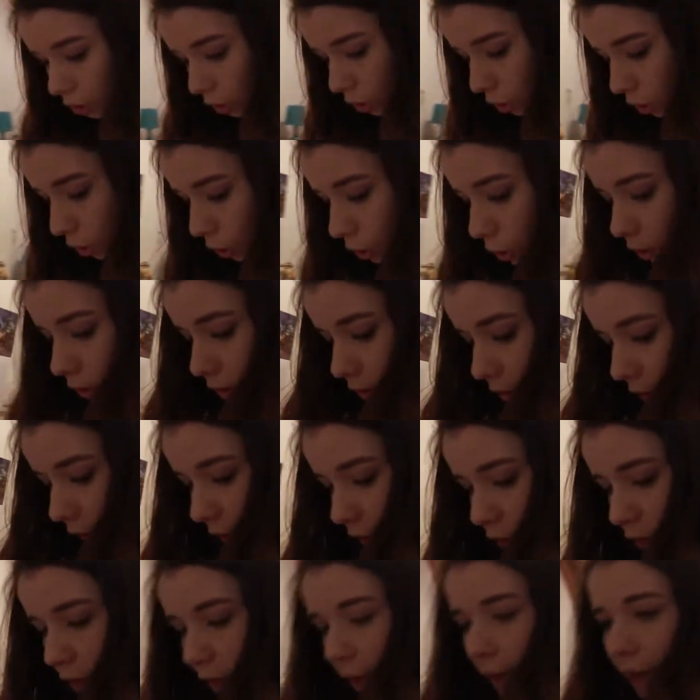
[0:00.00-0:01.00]
und dann
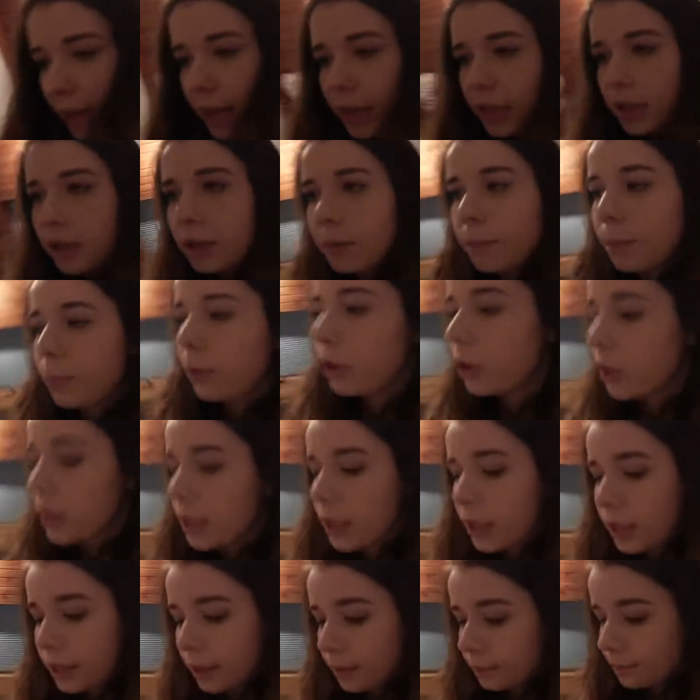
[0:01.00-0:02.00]
noch einen
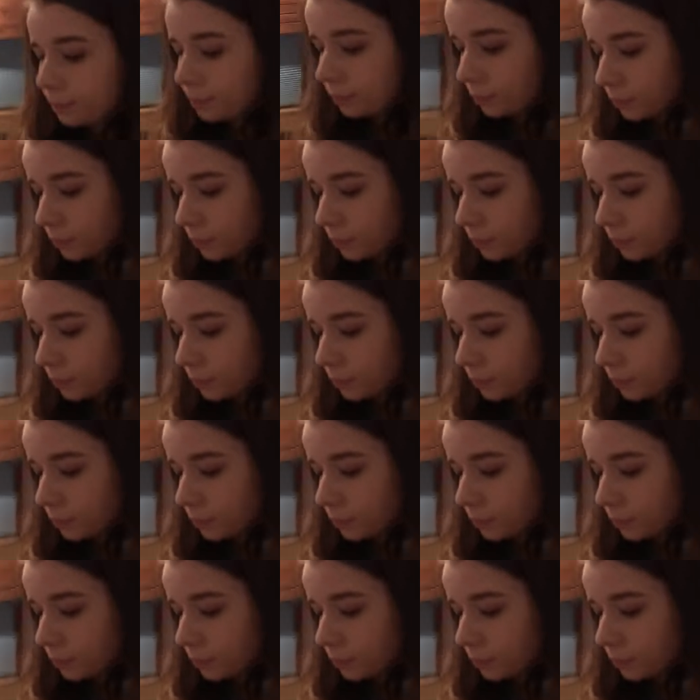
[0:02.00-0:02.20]
Pulli,